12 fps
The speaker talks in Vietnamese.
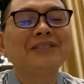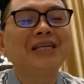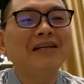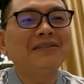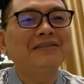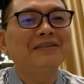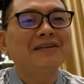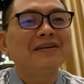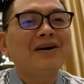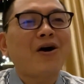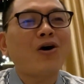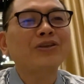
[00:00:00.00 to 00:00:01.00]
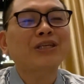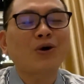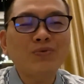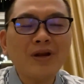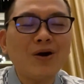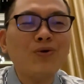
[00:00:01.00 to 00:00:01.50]
nhưng họ
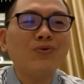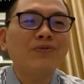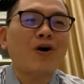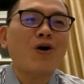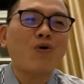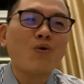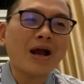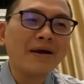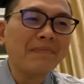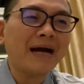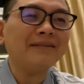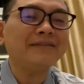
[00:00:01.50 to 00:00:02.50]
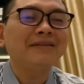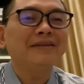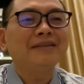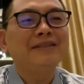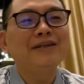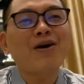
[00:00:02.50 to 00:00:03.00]
sống lâu họ khỏe mạnh
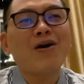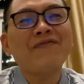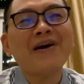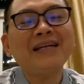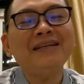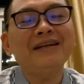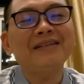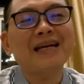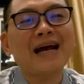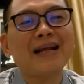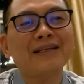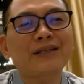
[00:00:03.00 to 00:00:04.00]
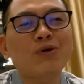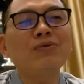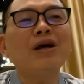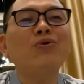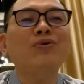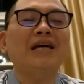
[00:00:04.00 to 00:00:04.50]
nhưng họ phát hiện ra là
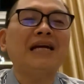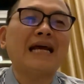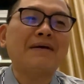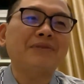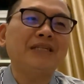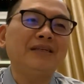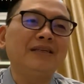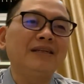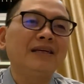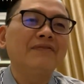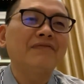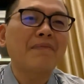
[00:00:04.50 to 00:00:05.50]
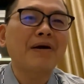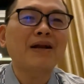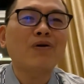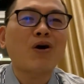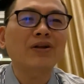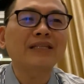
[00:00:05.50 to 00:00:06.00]
sống lâu để làm gì và bắt
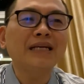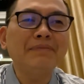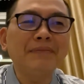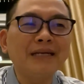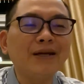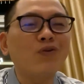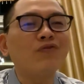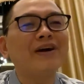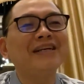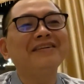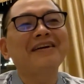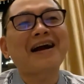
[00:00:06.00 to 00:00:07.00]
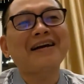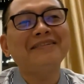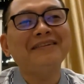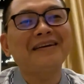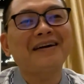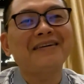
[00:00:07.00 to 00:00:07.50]
đầu họ tìm hiểu về những cái
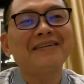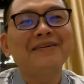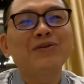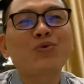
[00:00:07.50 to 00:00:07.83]
gì ạ à?